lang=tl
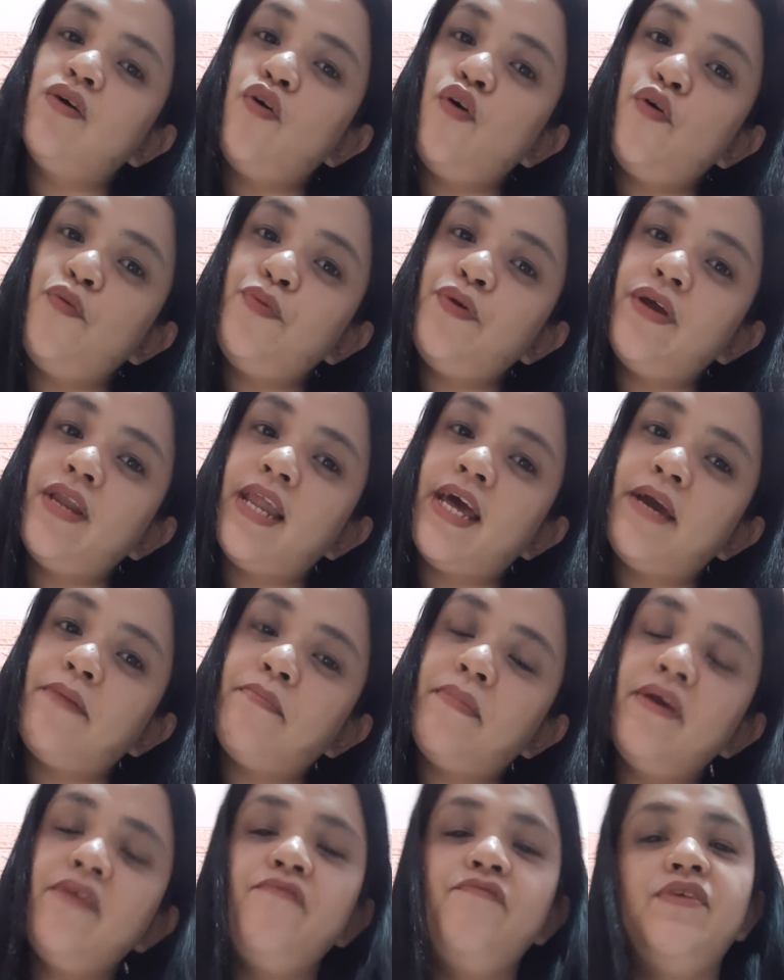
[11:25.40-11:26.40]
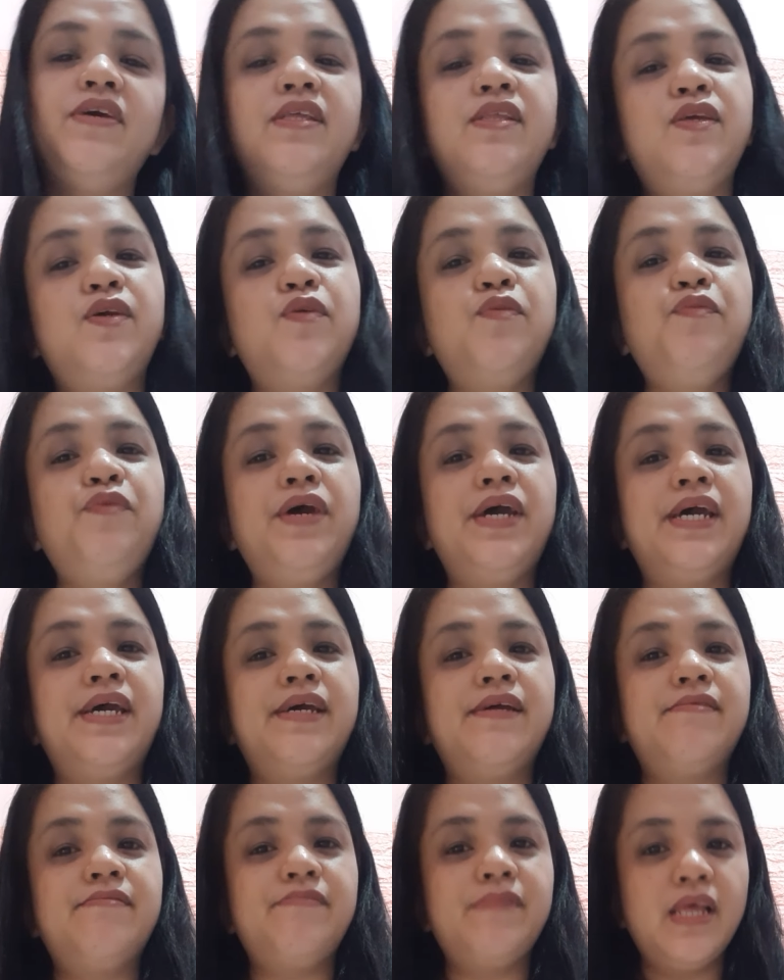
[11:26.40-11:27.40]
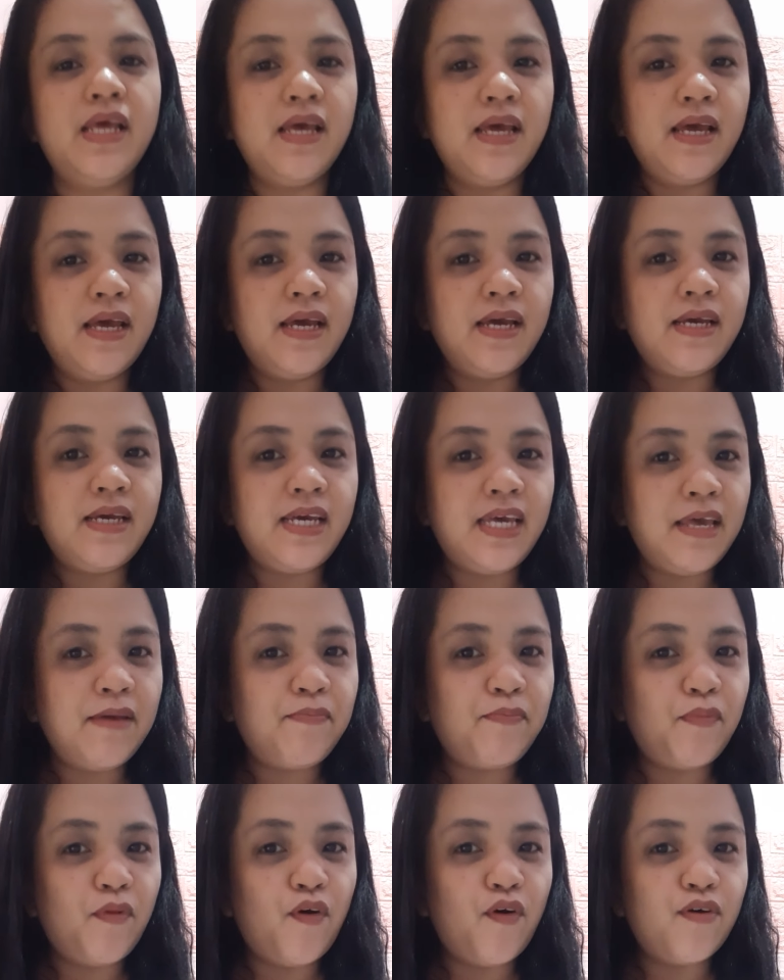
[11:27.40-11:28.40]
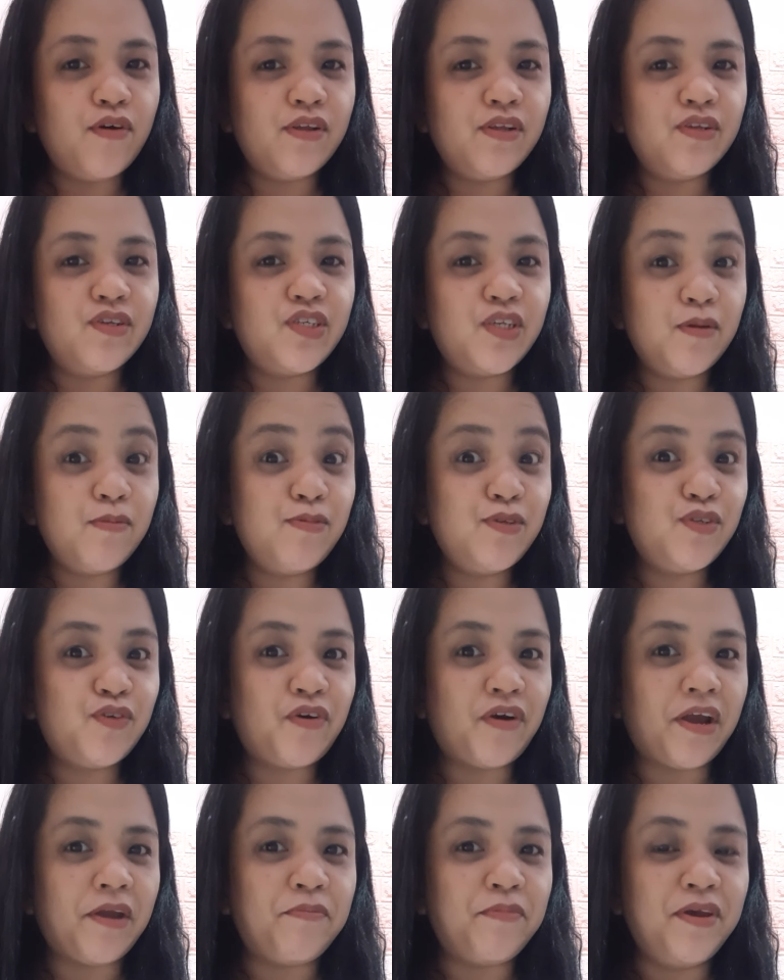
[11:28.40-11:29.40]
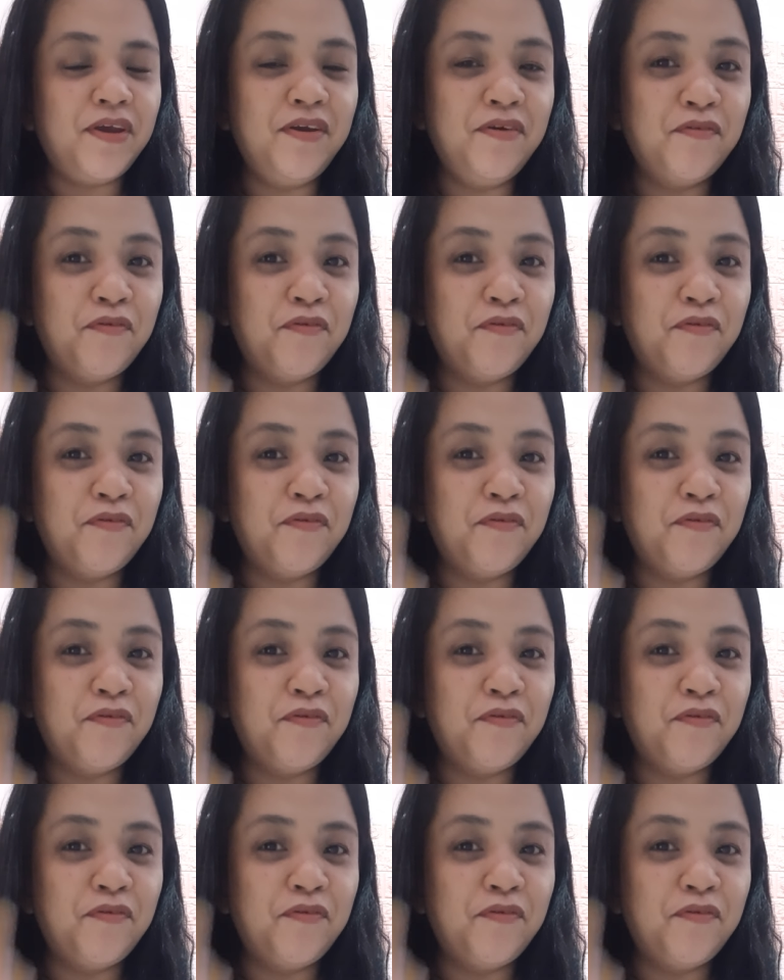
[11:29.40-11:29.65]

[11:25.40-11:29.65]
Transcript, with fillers: hope you like my video and keep on subscribing.